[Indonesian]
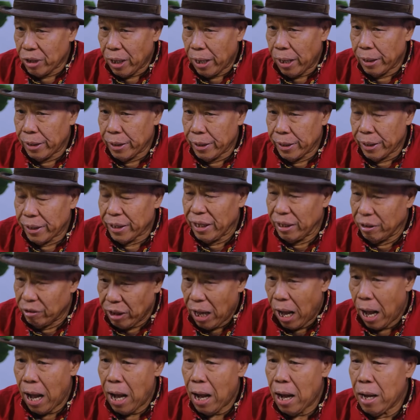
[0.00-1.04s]
sekali,
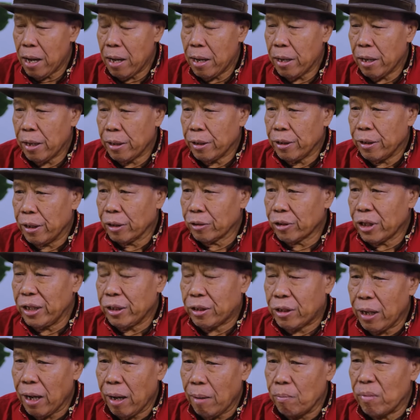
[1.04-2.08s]
kita yang
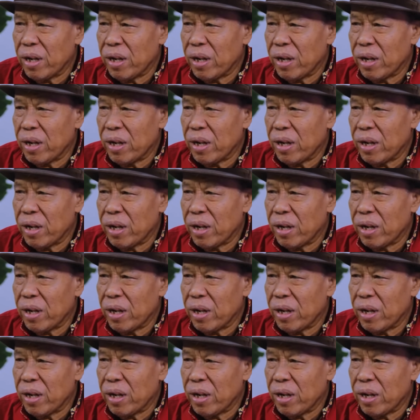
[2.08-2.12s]
tidak